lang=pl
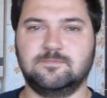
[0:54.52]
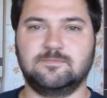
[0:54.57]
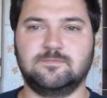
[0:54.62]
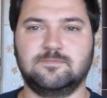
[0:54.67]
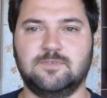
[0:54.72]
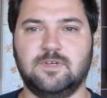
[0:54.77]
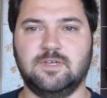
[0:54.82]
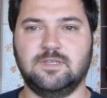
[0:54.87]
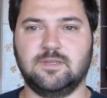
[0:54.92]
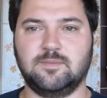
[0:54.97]

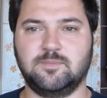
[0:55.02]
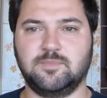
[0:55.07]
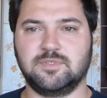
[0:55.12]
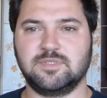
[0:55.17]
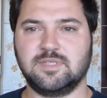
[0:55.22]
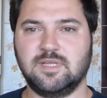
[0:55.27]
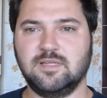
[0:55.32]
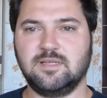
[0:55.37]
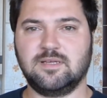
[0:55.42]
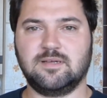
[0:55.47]
fajna
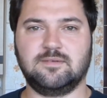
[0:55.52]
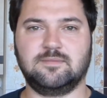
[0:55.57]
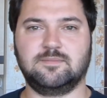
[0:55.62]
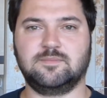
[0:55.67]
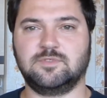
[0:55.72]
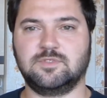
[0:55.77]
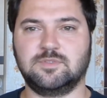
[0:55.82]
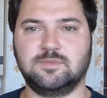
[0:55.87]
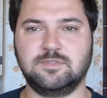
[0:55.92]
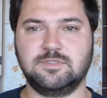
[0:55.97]
piosenka,
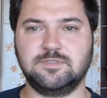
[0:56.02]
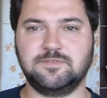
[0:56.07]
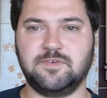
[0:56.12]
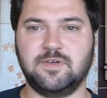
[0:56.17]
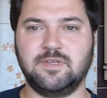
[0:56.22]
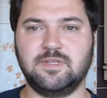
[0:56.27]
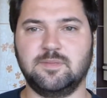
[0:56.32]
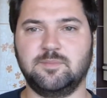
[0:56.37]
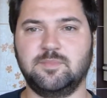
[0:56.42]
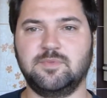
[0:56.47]
może będzie
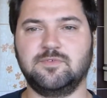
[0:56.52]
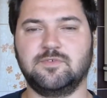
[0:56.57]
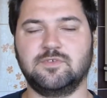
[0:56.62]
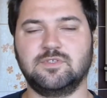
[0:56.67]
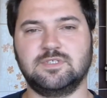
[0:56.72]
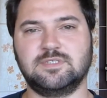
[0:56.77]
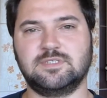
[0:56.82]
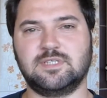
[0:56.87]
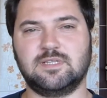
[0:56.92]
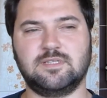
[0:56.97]
fajne piwo.
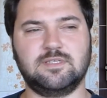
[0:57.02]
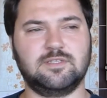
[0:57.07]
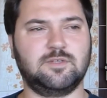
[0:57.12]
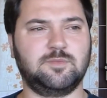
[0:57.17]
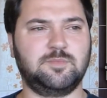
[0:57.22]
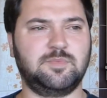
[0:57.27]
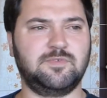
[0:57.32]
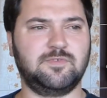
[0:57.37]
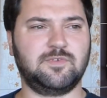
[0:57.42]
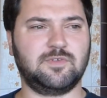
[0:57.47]
Niestety
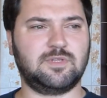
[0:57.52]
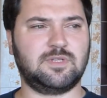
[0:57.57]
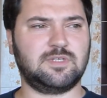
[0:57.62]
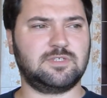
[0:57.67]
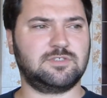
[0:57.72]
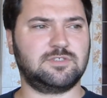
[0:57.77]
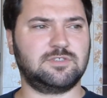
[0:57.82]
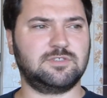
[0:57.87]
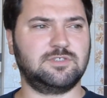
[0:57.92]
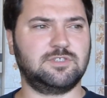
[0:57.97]
to piwo
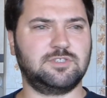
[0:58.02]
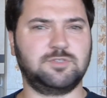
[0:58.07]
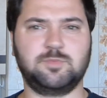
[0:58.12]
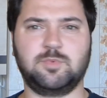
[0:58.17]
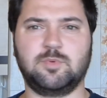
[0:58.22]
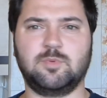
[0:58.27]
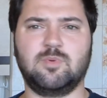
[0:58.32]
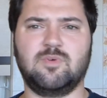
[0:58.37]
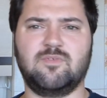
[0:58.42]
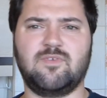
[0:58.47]
też gdzieś
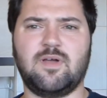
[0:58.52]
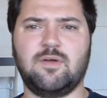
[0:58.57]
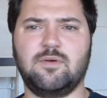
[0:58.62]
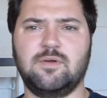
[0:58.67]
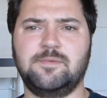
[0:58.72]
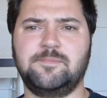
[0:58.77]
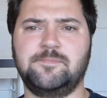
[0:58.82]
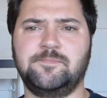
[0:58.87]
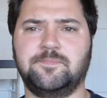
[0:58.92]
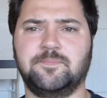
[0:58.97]

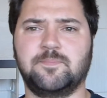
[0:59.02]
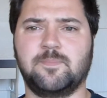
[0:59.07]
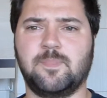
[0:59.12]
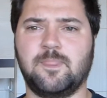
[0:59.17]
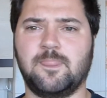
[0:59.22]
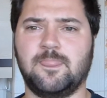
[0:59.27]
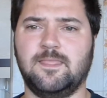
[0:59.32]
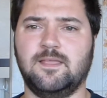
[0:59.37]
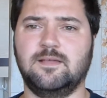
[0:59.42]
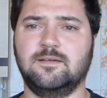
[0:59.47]
próbowałem,
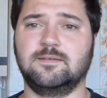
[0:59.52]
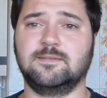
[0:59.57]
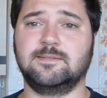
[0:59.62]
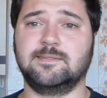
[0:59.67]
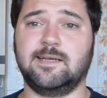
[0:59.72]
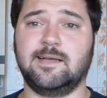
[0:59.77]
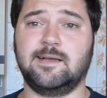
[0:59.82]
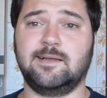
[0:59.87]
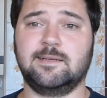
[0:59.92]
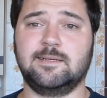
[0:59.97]

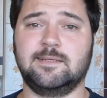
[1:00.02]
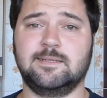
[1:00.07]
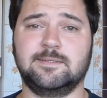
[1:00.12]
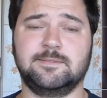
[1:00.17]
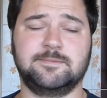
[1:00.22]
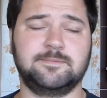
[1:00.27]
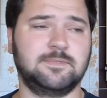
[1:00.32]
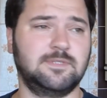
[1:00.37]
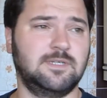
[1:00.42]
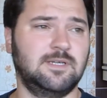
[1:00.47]
e,
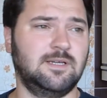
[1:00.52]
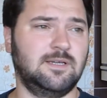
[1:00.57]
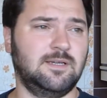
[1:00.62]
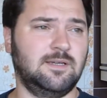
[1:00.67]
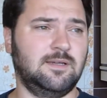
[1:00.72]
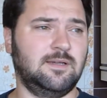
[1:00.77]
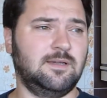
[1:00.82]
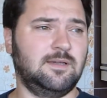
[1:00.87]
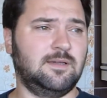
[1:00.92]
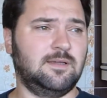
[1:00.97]
ale
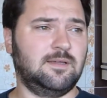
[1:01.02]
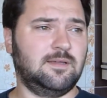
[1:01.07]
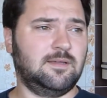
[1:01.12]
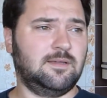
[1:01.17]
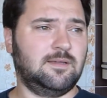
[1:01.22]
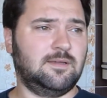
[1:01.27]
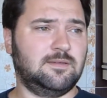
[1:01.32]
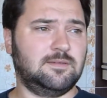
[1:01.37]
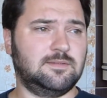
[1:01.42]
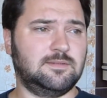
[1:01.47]

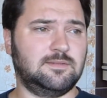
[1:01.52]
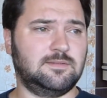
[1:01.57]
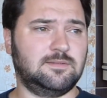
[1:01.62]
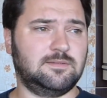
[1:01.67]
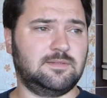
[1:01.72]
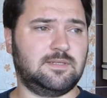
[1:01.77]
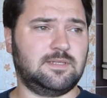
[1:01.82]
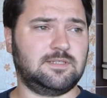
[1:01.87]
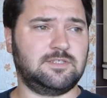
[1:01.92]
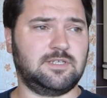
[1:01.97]

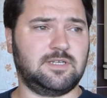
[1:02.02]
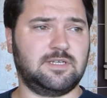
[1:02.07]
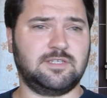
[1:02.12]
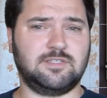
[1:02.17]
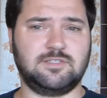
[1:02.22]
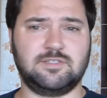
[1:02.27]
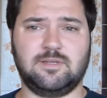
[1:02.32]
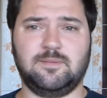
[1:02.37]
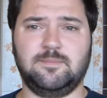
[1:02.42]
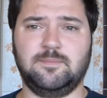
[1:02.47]
Y, też
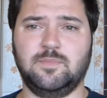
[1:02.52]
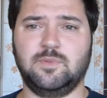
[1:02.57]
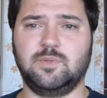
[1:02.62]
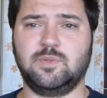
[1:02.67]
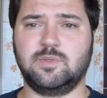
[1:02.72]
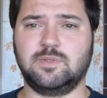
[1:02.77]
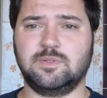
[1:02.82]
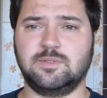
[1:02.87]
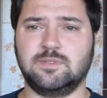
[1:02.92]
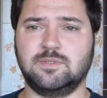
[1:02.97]
jakieś tam
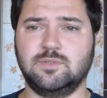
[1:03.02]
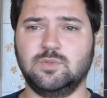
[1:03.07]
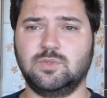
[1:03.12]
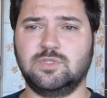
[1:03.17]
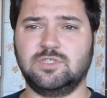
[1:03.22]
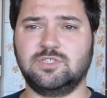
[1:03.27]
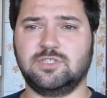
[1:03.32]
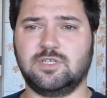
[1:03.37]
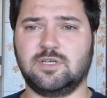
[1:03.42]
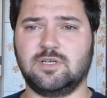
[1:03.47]
były
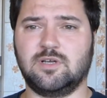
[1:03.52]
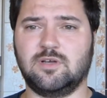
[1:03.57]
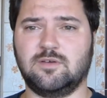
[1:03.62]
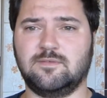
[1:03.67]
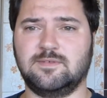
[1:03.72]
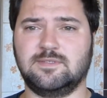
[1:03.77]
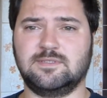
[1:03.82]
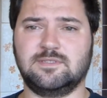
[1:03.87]
nuty siarkowe,